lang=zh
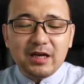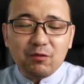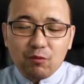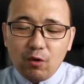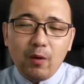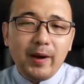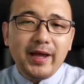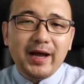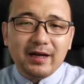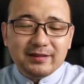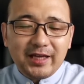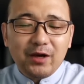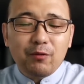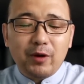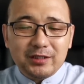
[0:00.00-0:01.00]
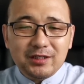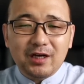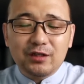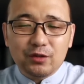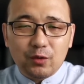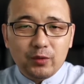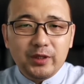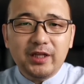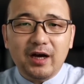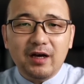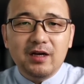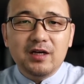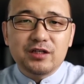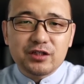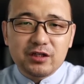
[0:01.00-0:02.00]
国外啊，贷款是很容易的，
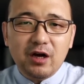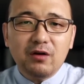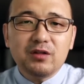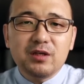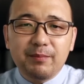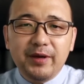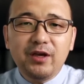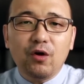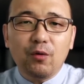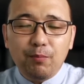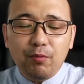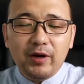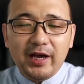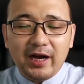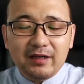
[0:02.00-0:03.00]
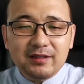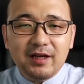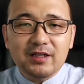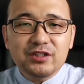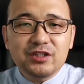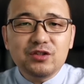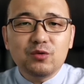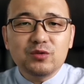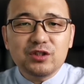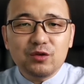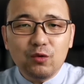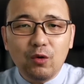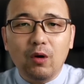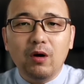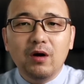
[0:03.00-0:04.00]
只要你没有不良的信用记
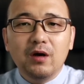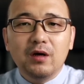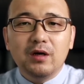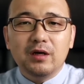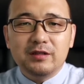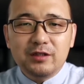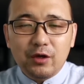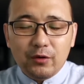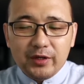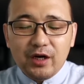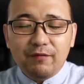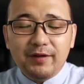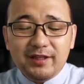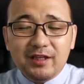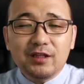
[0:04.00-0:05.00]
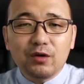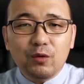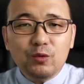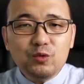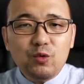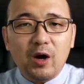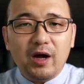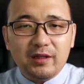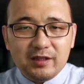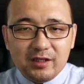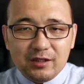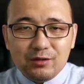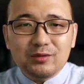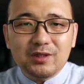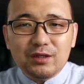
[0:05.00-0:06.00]
录，你有一个稳定的工作，你
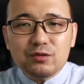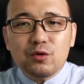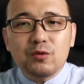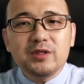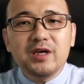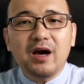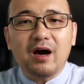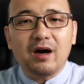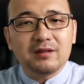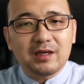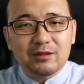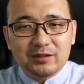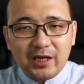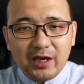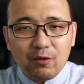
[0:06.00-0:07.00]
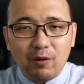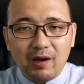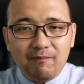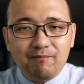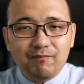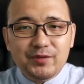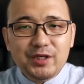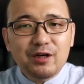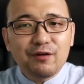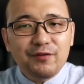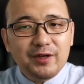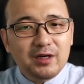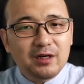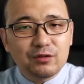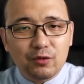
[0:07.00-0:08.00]
就能从银行拿到贷款，这个
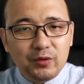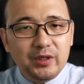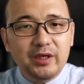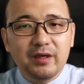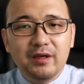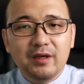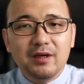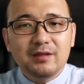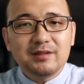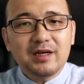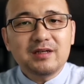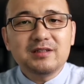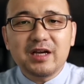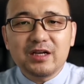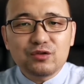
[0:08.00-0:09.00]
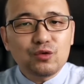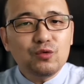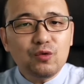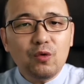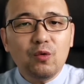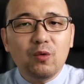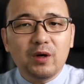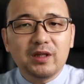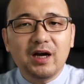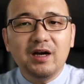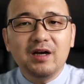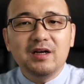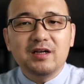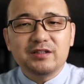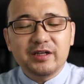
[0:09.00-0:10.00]
非常容易。但是在中共国呢，
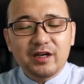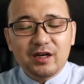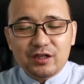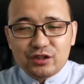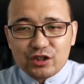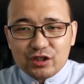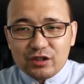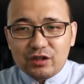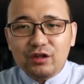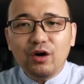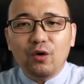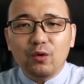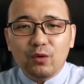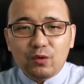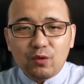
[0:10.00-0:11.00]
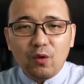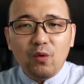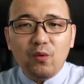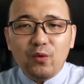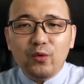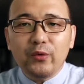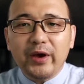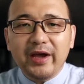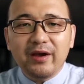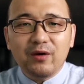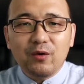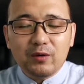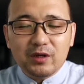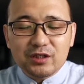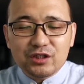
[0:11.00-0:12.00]
这个只有公务员
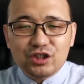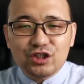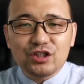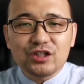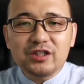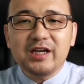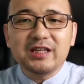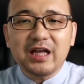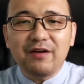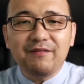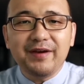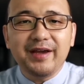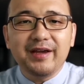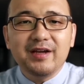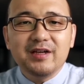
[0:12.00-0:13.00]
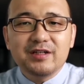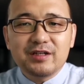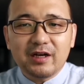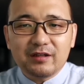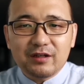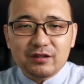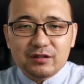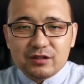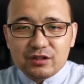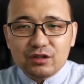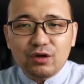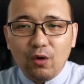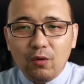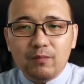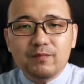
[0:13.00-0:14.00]
或者企事业单位这样的职
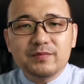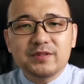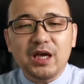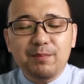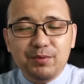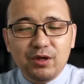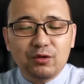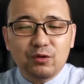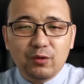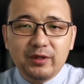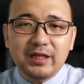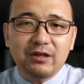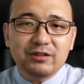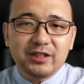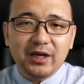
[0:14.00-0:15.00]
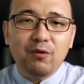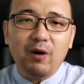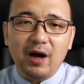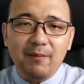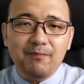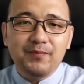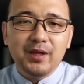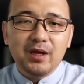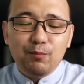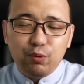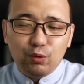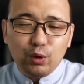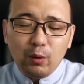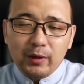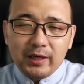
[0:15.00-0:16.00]
工才比较容易拿到贷款，
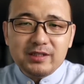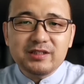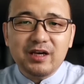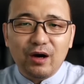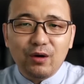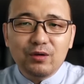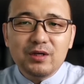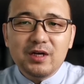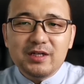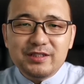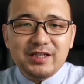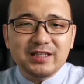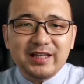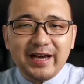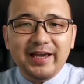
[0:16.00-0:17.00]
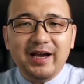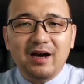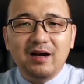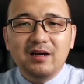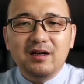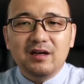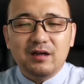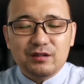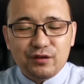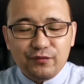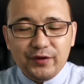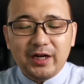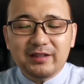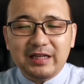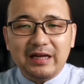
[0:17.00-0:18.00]
普通人想要借贷呀，是
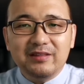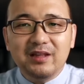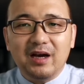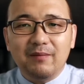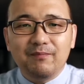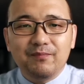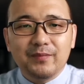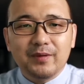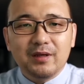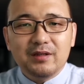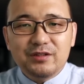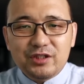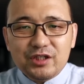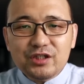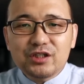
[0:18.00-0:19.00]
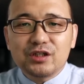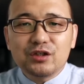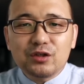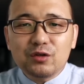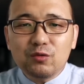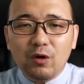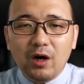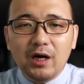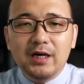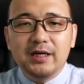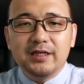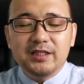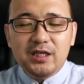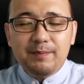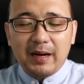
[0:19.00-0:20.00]
非常难的。即使是说
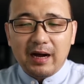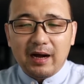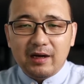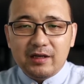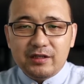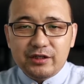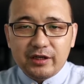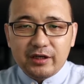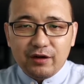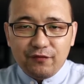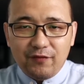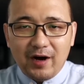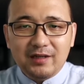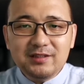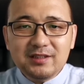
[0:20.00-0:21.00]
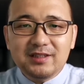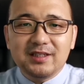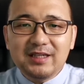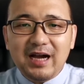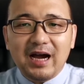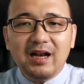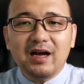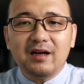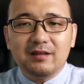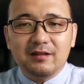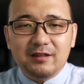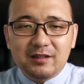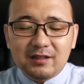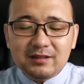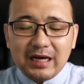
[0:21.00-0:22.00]
你把这个房子抵押了，
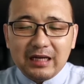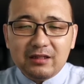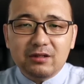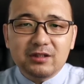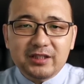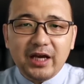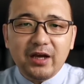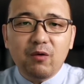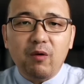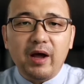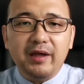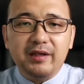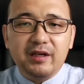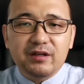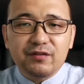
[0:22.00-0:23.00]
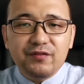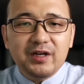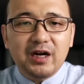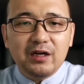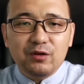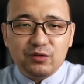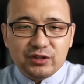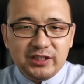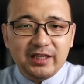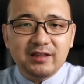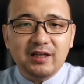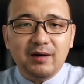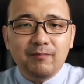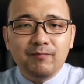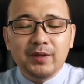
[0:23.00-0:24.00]
你能拿到的贷款也是非常有限
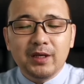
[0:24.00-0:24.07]
的。